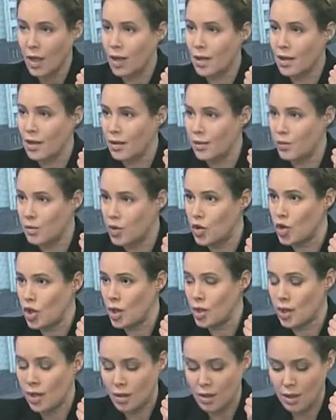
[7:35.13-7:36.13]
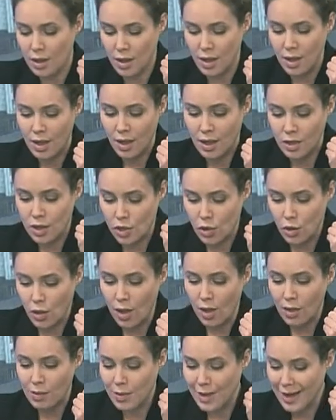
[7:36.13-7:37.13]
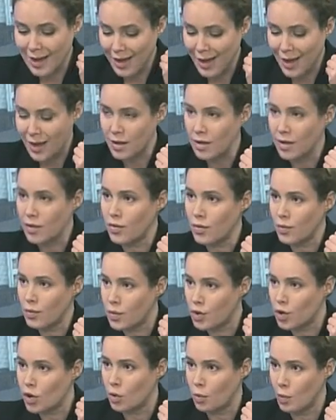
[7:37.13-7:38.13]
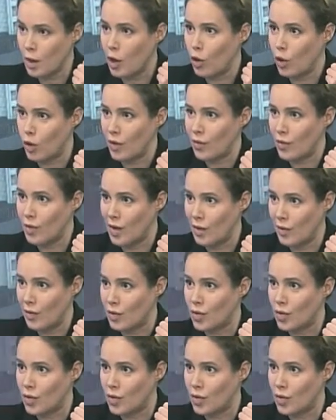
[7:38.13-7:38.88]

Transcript: э, бюджета на 40 миллиардов 500 миллионов гривен.